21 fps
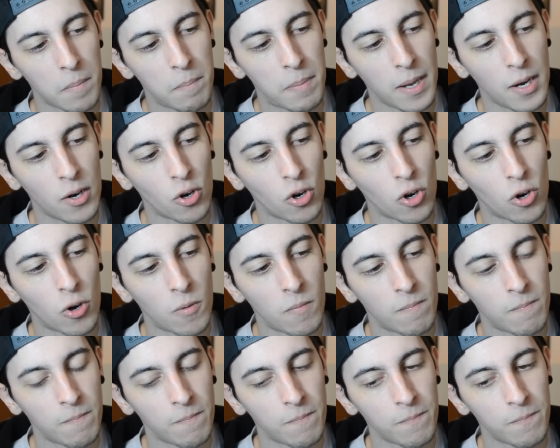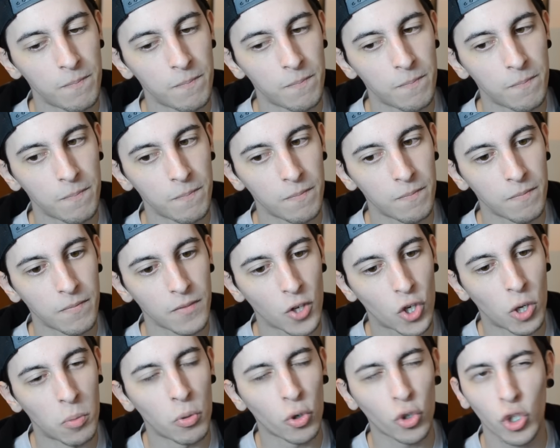pero
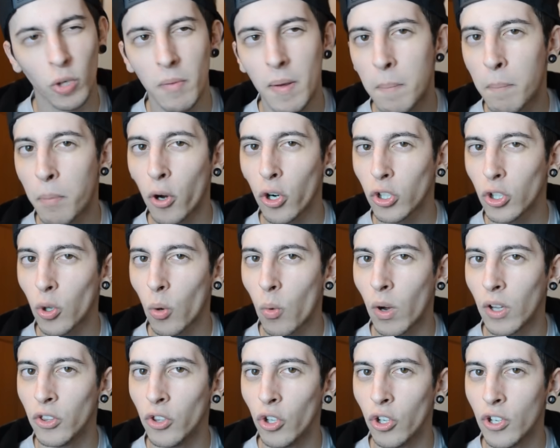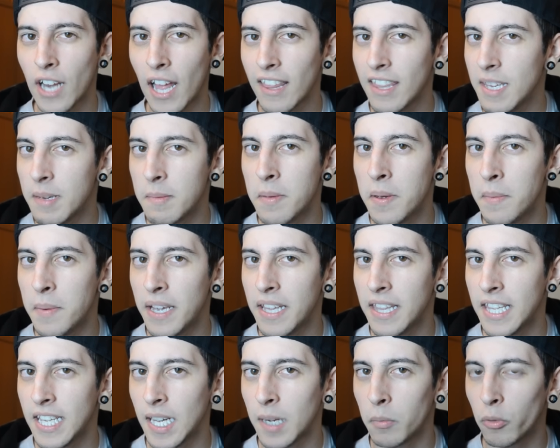como yo me porto cuando nadie me
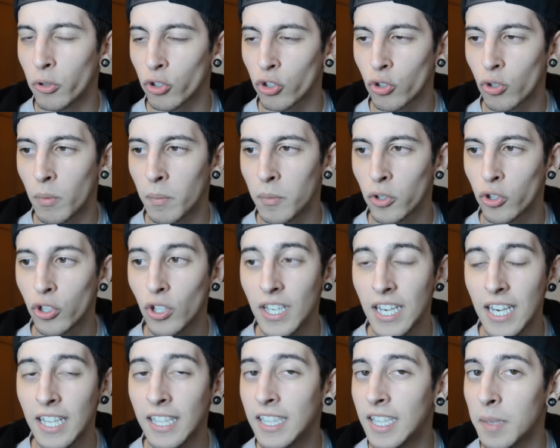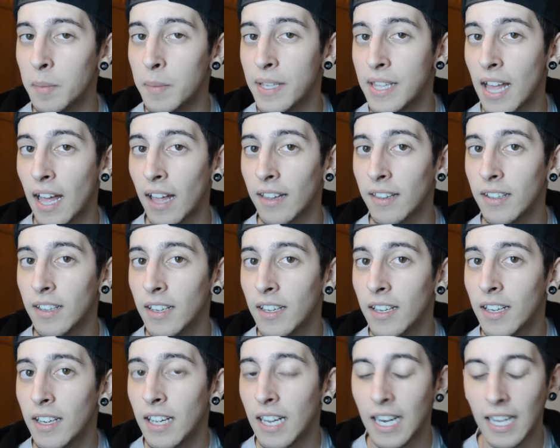ve, digamos, como estoy en la intimidad,
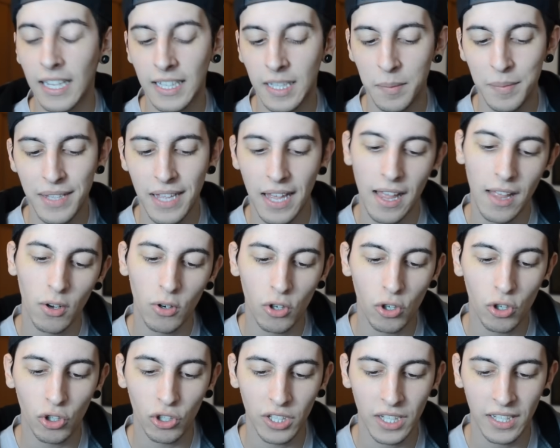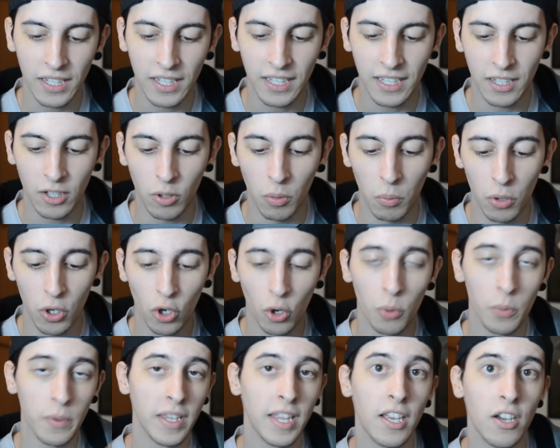en la intimidad hago cosas como en
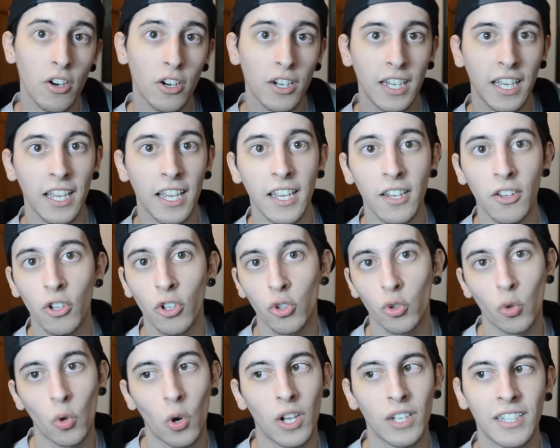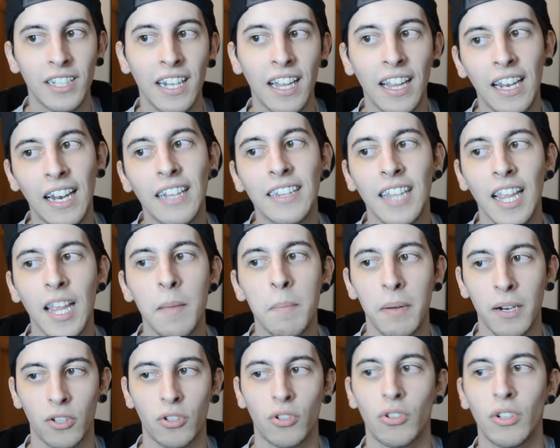los videos que no suelo hacer delante de
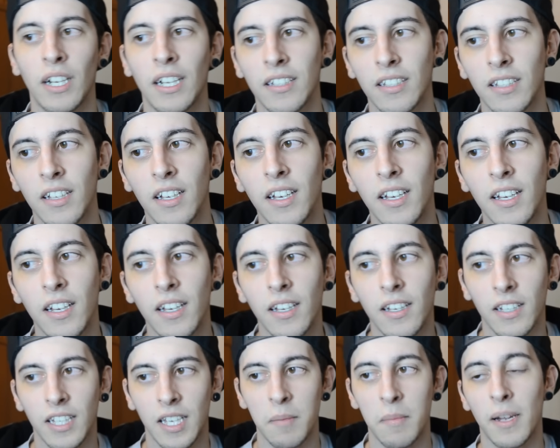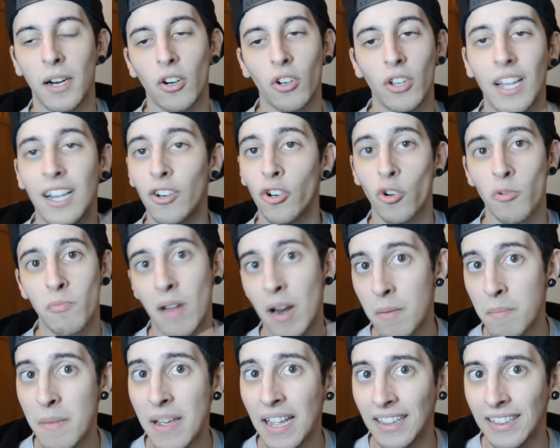personas que me rodean
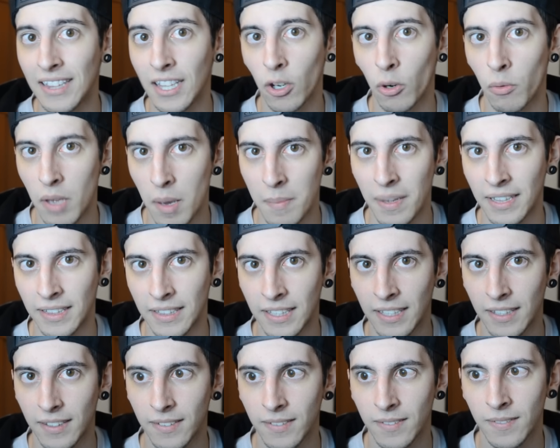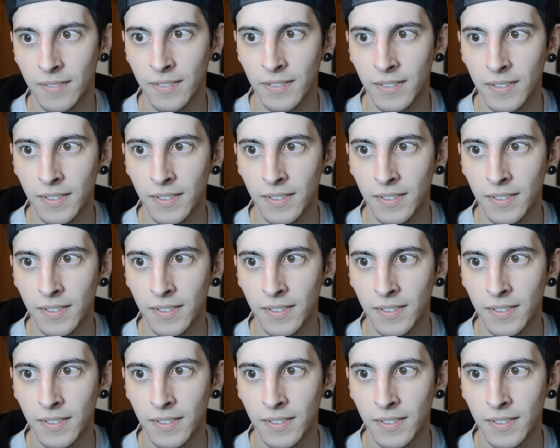normalmente, obviamente.